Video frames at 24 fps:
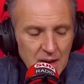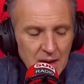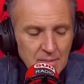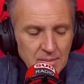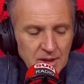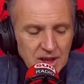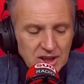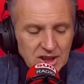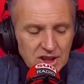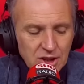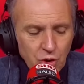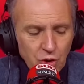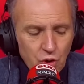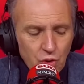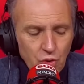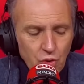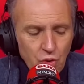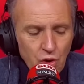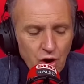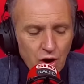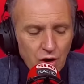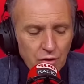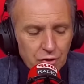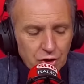Merci
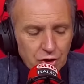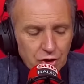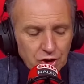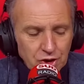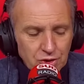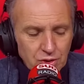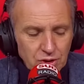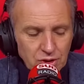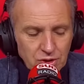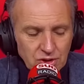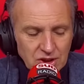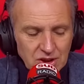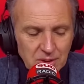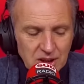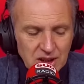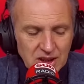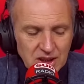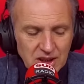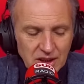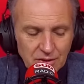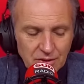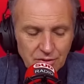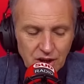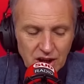beaucoup, François euh, François
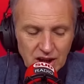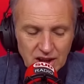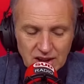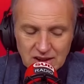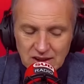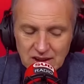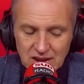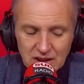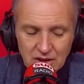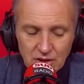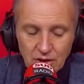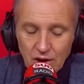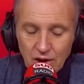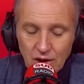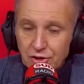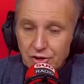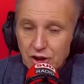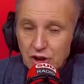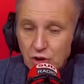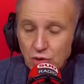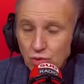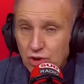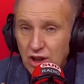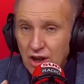Denibé, d'avoir été
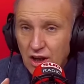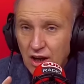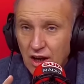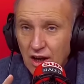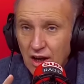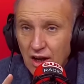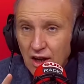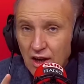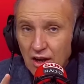avec nous. Tiens,